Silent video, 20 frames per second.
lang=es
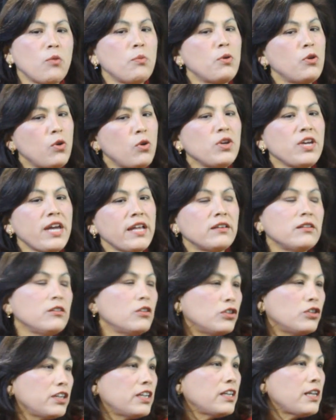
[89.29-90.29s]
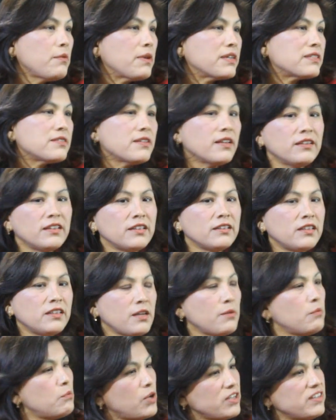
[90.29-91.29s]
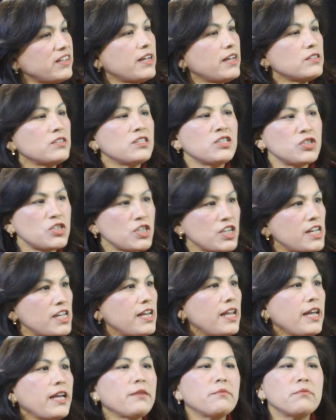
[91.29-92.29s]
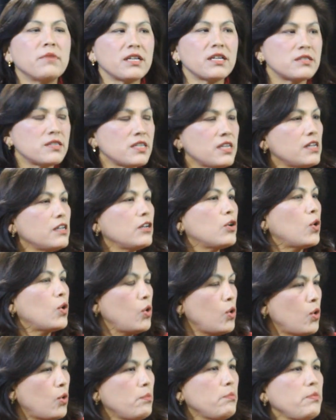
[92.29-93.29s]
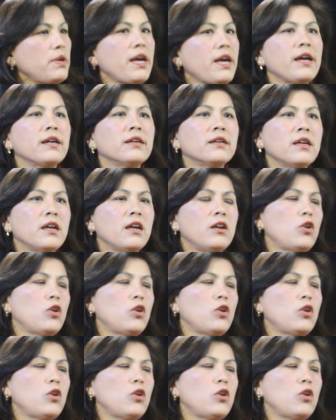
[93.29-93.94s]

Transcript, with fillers: como lo ya lo tiene bastante tiempo atrás Chile, Brasil, Colombia,